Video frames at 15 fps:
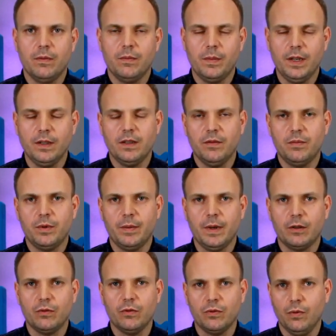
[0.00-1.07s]
miejsce w
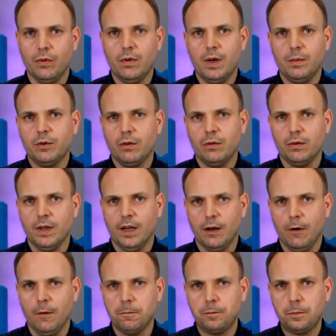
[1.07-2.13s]
przypadku słuchu
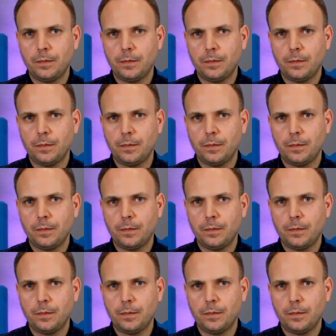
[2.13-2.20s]
absolutnego.